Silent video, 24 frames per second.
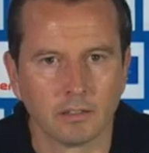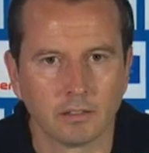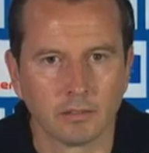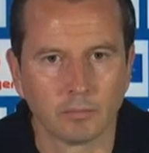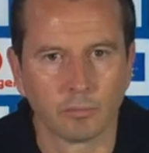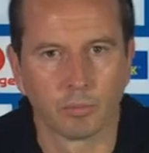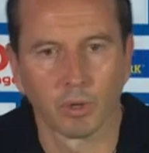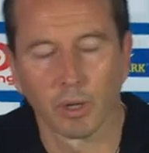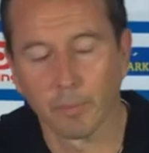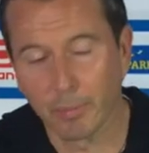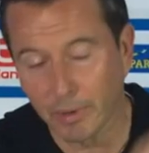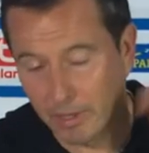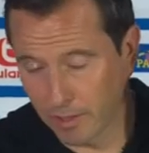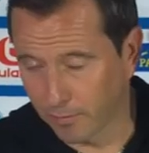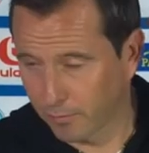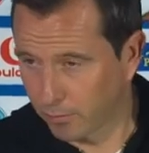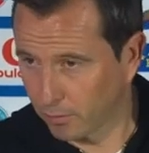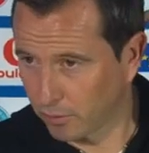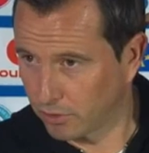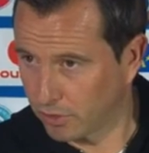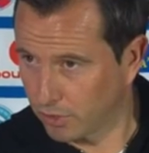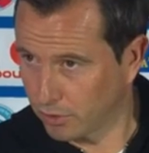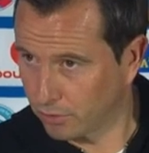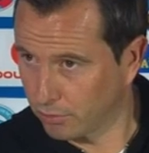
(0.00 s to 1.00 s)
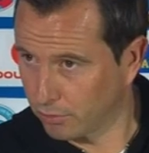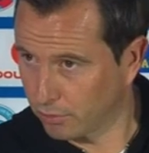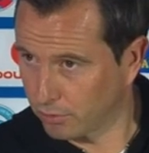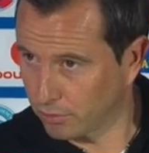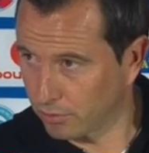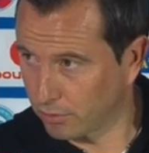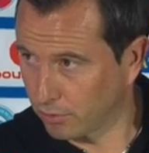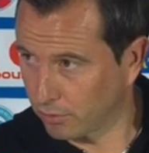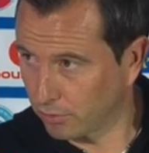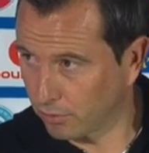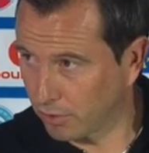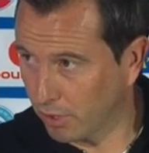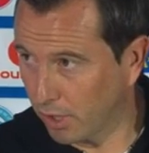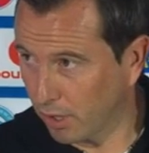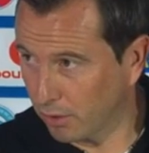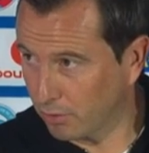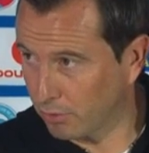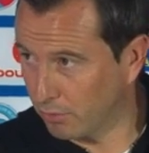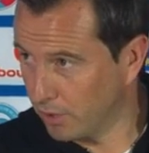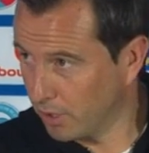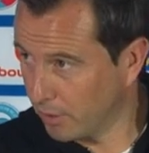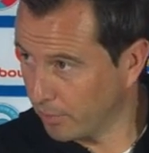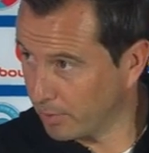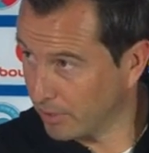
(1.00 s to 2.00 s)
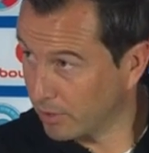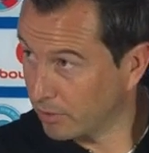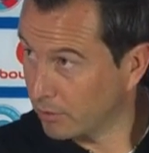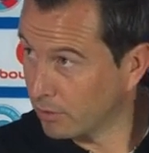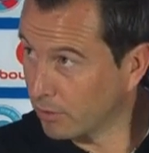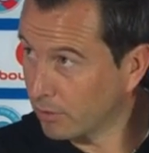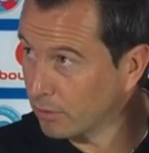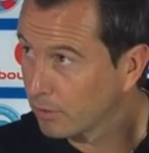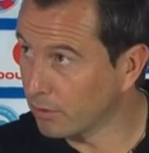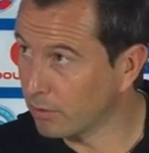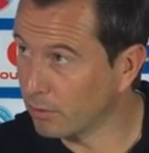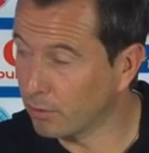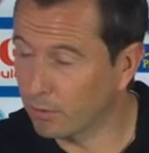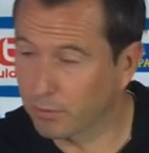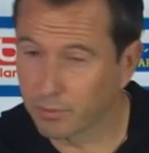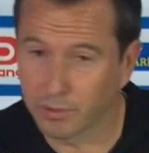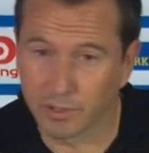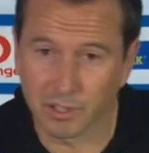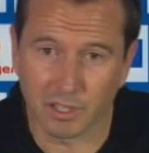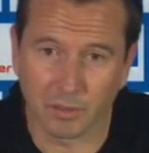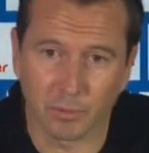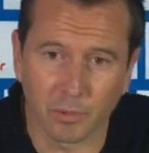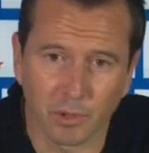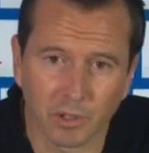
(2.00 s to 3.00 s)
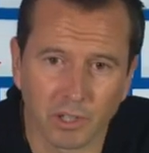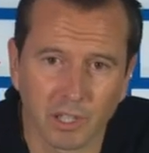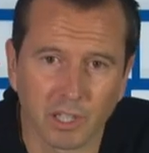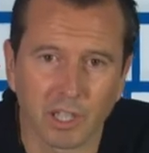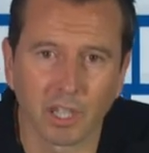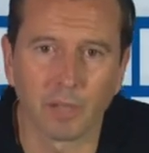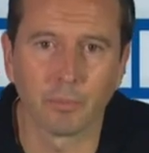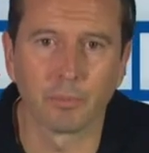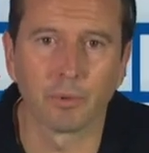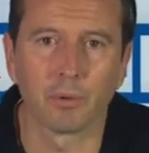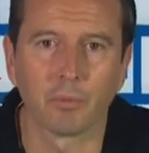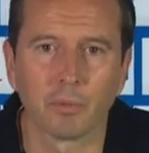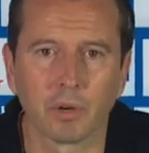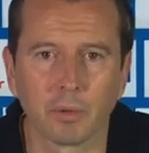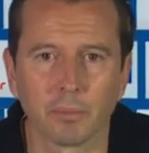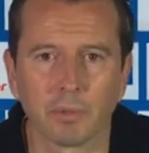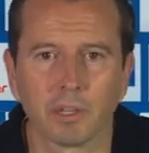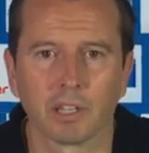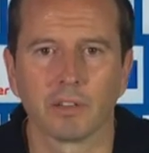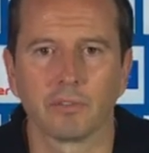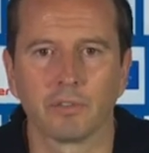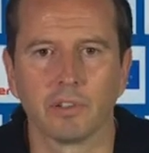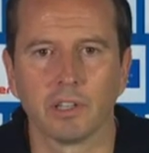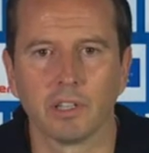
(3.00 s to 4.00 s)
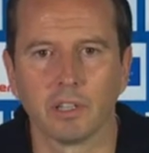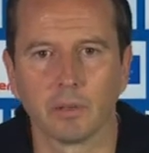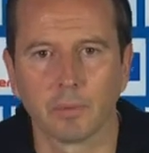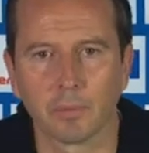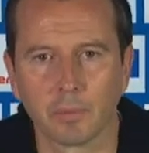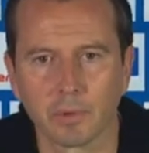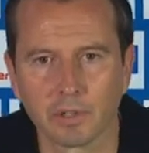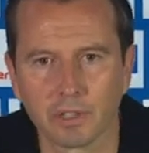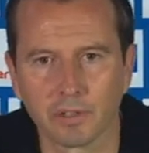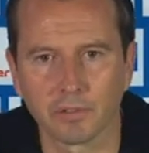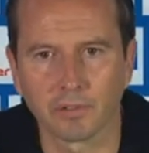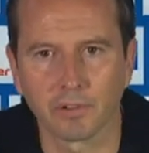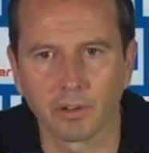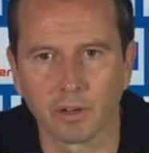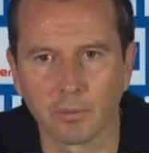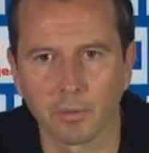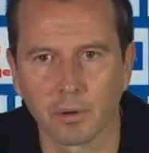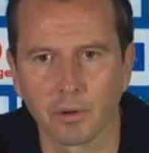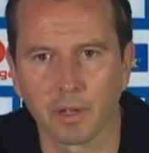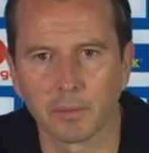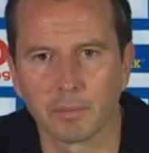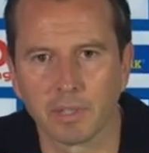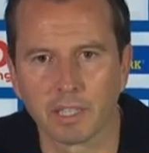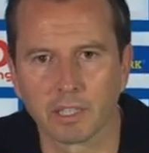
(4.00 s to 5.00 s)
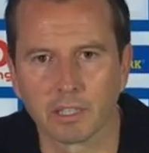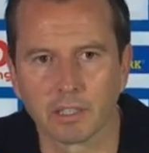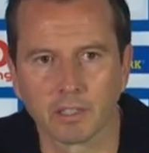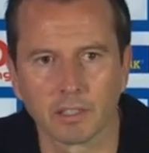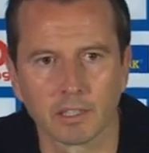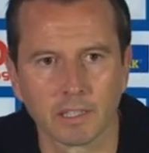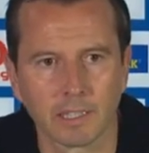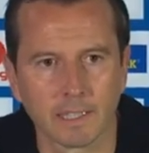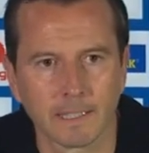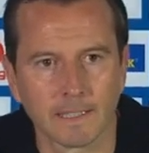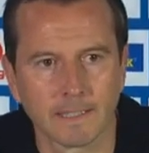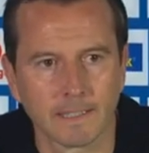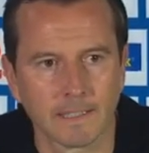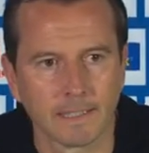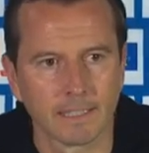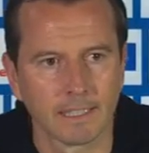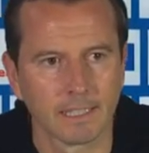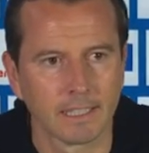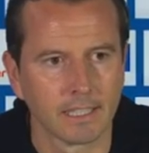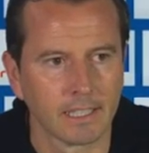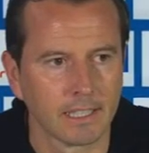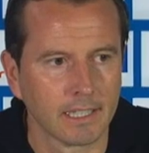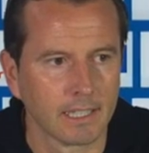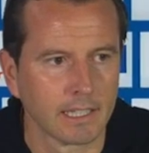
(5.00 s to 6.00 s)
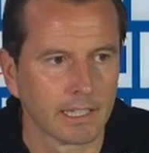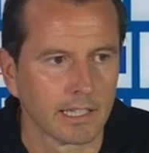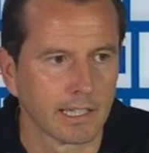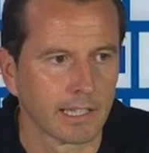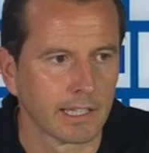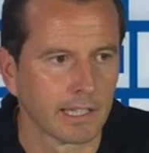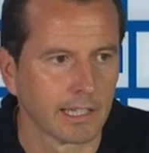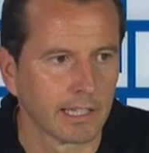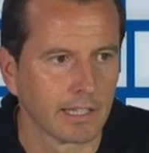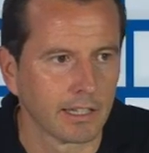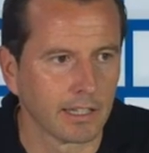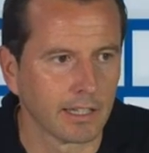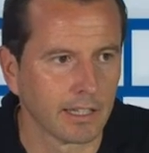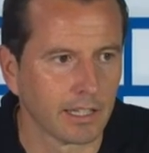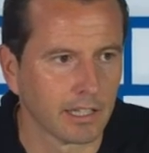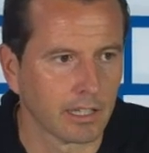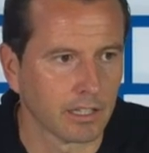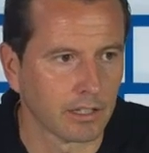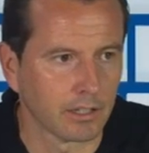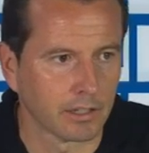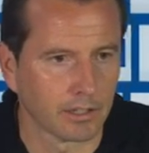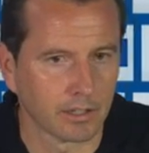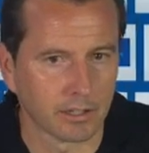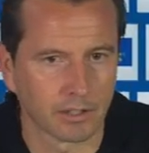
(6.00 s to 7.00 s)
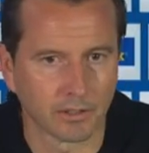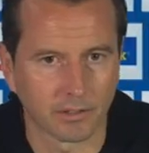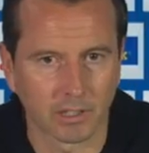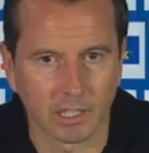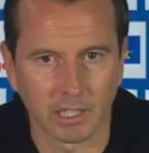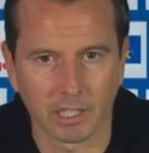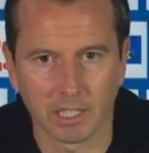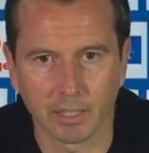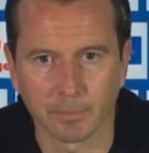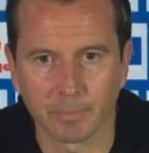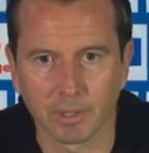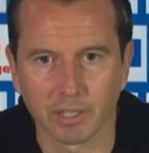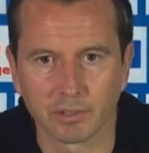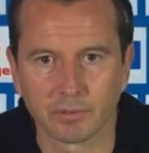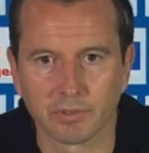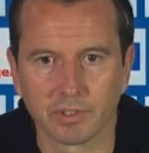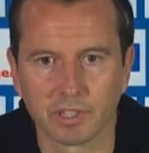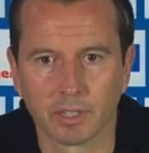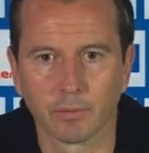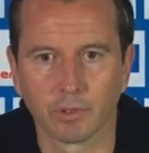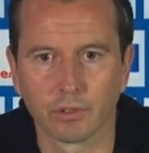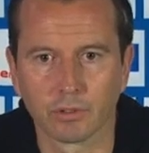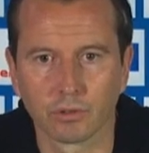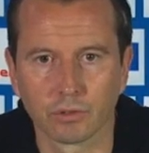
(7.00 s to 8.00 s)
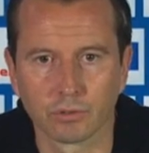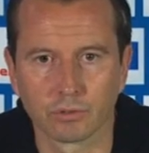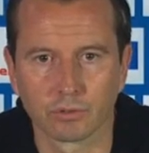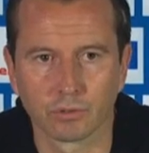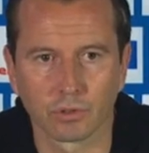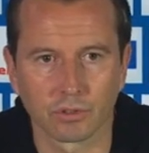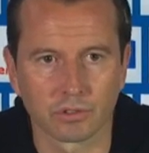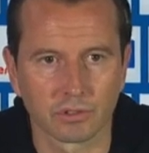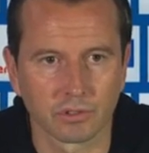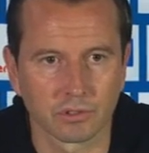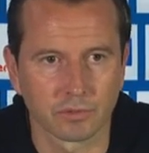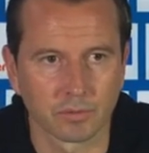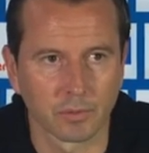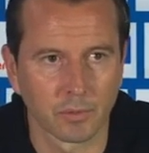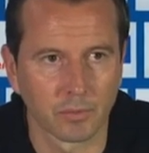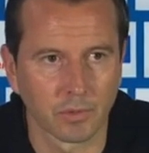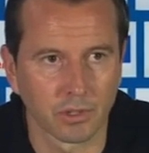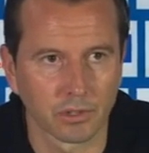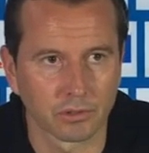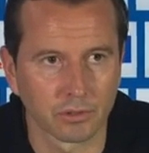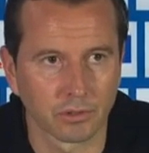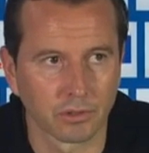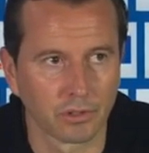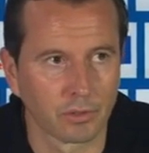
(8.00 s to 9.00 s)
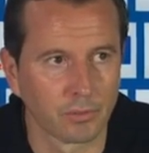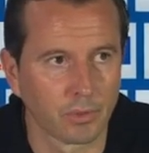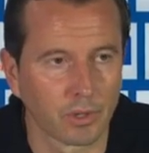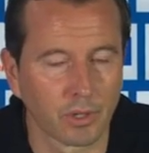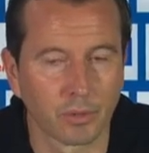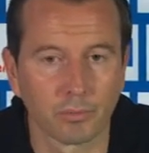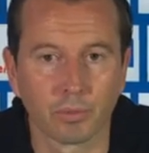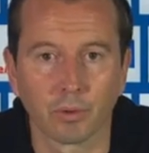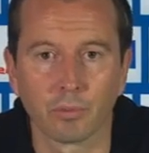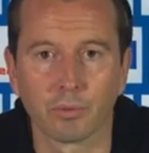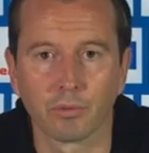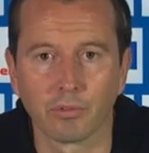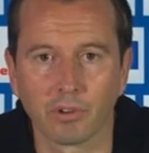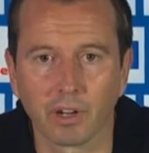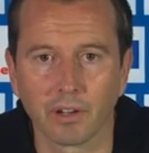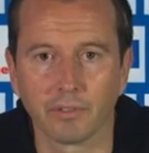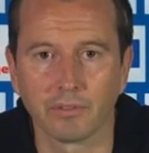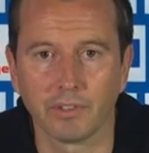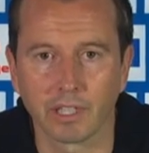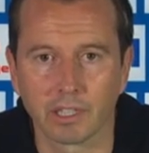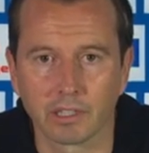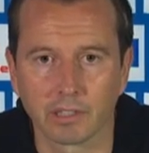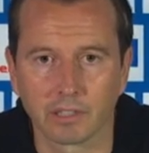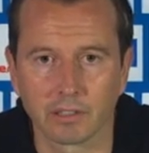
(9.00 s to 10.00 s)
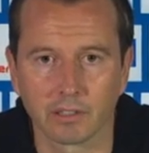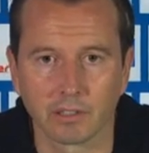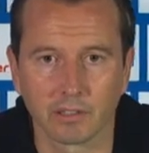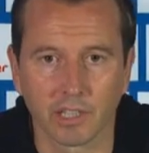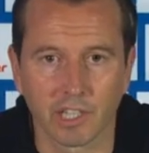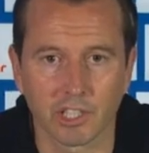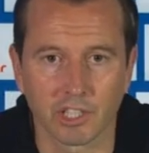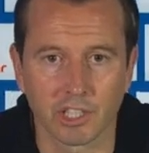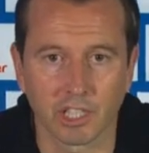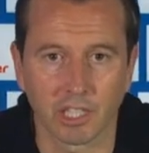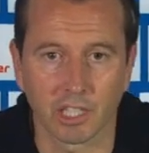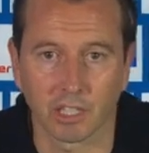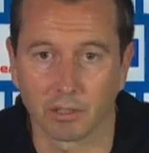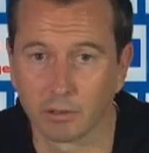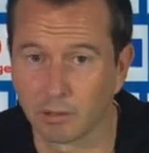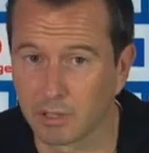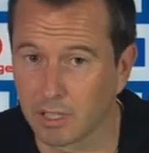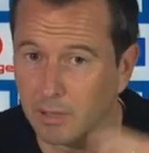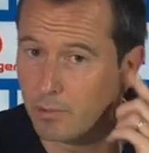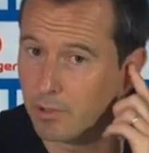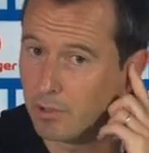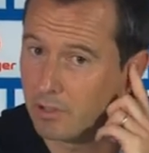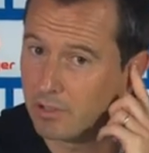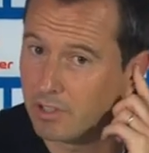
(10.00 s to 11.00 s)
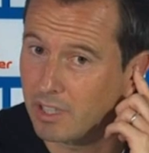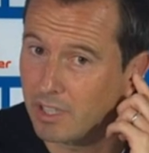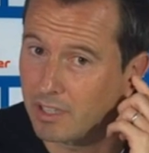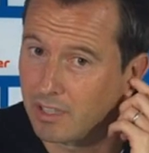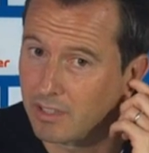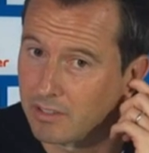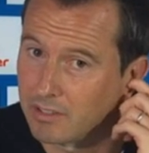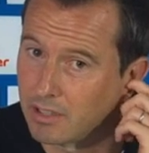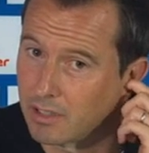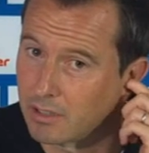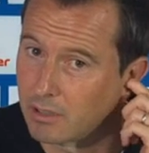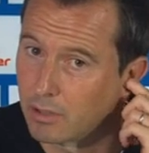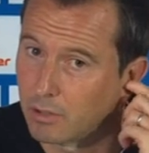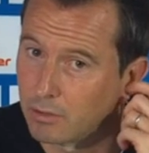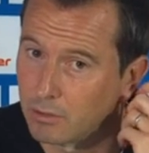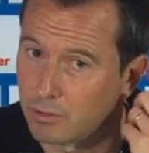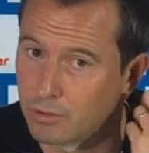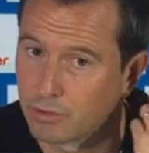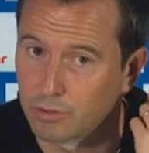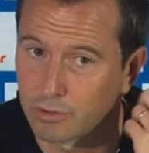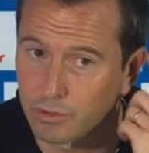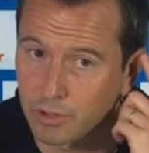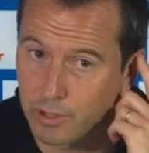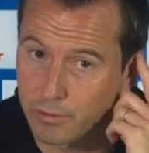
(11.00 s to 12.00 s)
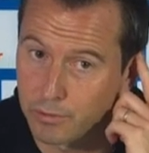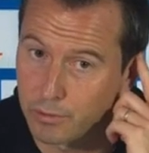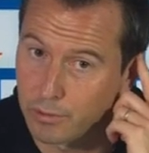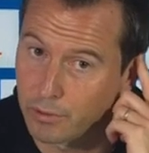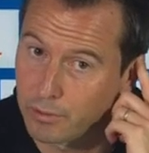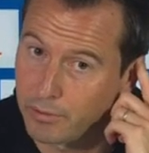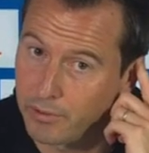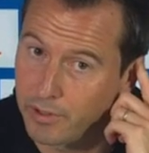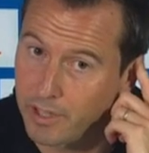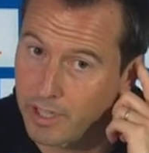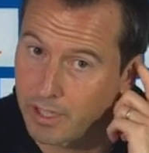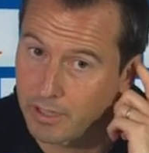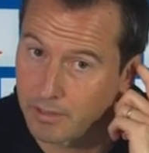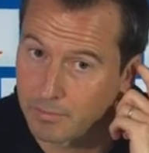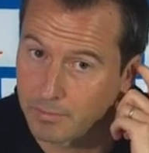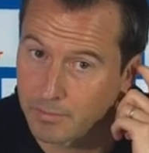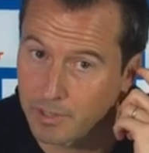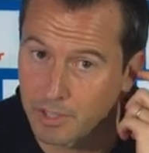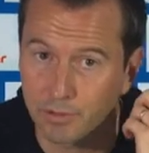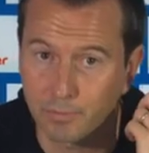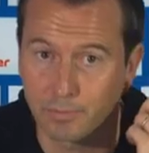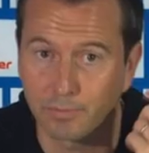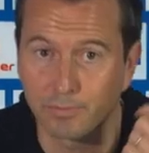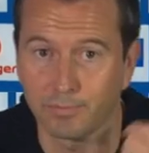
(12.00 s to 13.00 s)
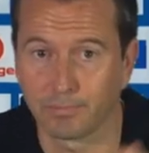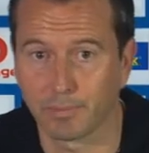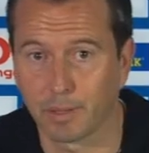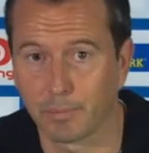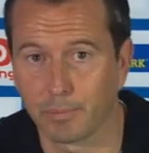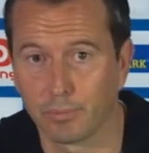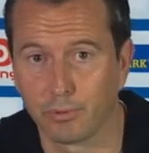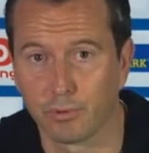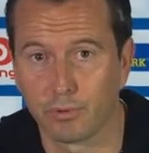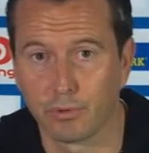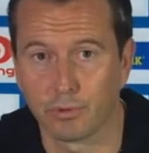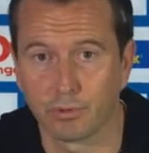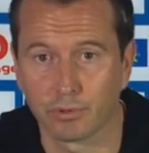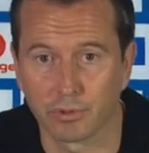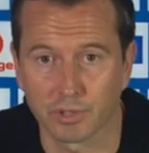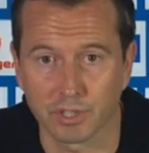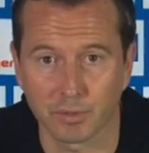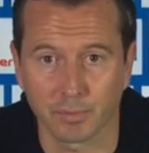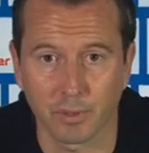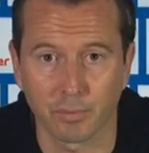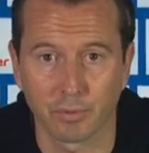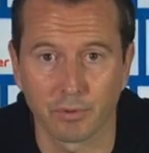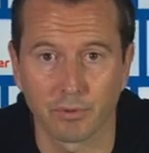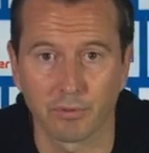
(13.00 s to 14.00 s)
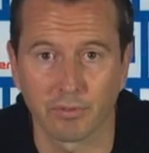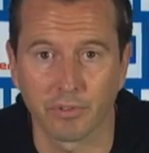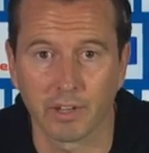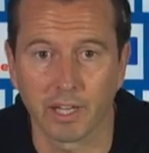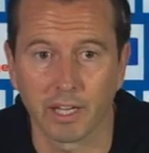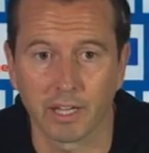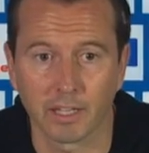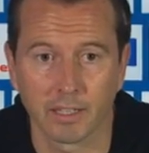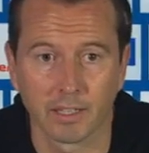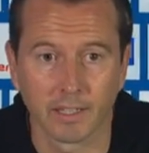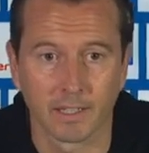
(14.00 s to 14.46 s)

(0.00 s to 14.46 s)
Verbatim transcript: Pas par la force des choses, non. On a reculé parce que physiquement on était un peu moins bien. On a fait énormément d'efforts en première mi-temps. Et euh, voilà, on n'a pas suffisamment de ressources en ce moment sur le banc pour pouvoir vite euh, agir, notamment dans certains secteurs de jeu. J'aurais voulu le faire, mais je n'ai pas, pu le, faire.